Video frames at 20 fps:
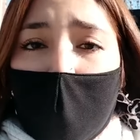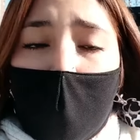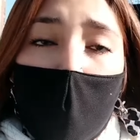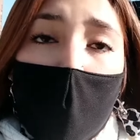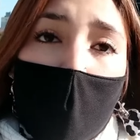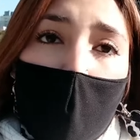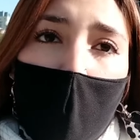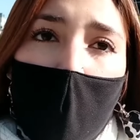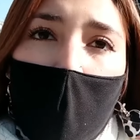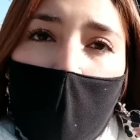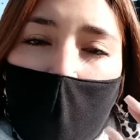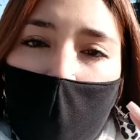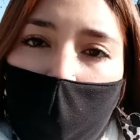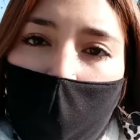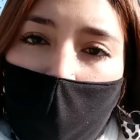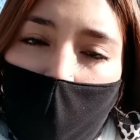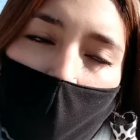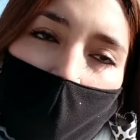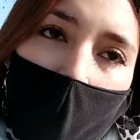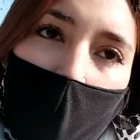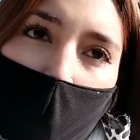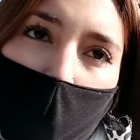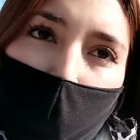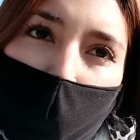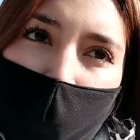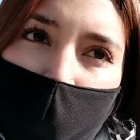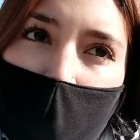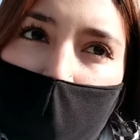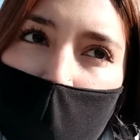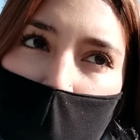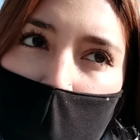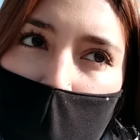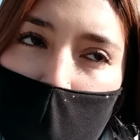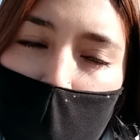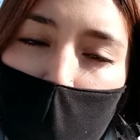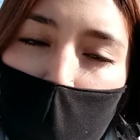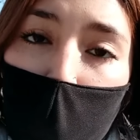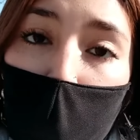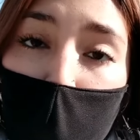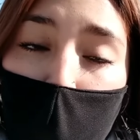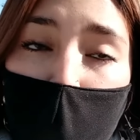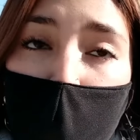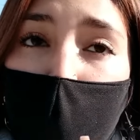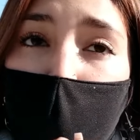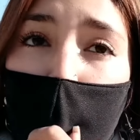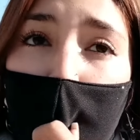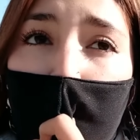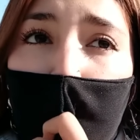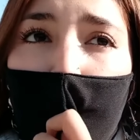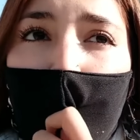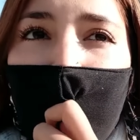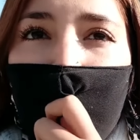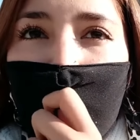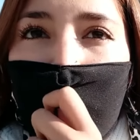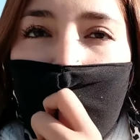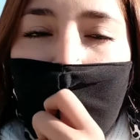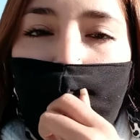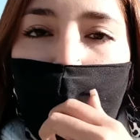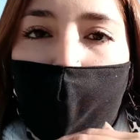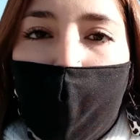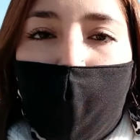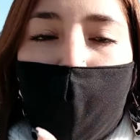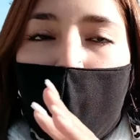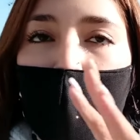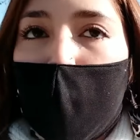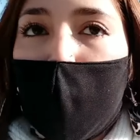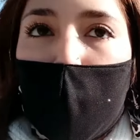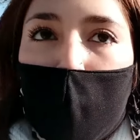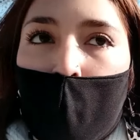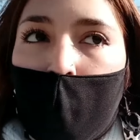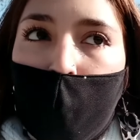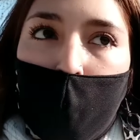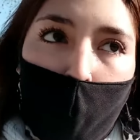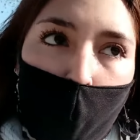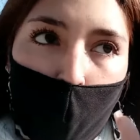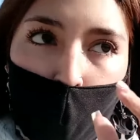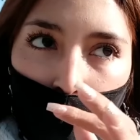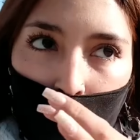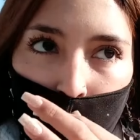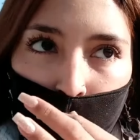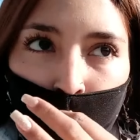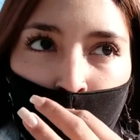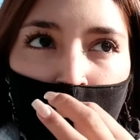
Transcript: tengo que buscar las cosas del cotillón para decorar el lugar.